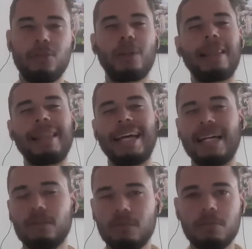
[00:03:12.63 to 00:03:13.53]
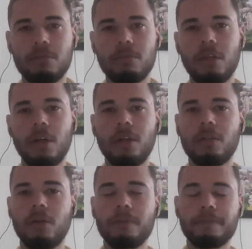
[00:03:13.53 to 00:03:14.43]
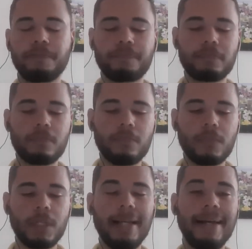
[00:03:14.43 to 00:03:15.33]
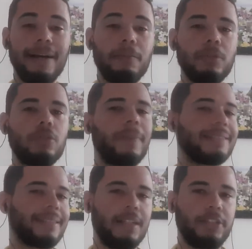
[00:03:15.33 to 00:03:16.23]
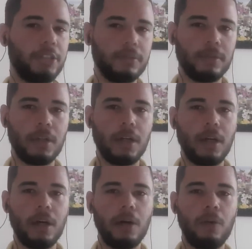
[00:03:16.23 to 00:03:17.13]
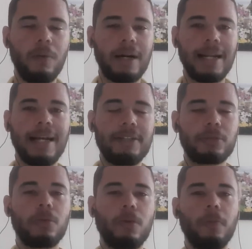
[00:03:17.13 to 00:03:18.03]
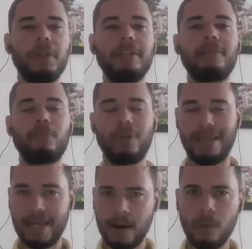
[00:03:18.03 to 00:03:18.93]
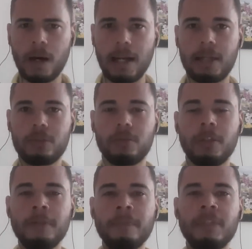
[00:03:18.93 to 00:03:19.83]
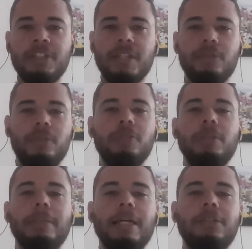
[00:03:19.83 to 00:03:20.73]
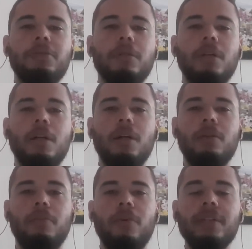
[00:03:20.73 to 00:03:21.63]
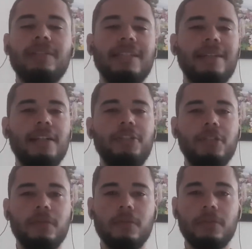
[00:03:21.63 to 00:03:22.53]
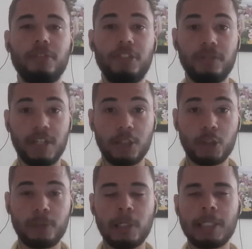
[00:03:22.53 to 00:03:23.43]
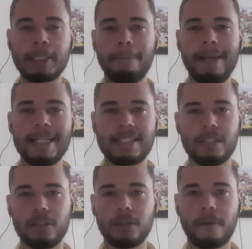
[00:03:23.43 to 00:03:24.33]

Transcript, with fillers: lotado. Então, era muito mais atrativo. Um clássico como esse, porque é um clássico, Estados Unidos e México, pode ser atrativo se tiver as suas melhores peças.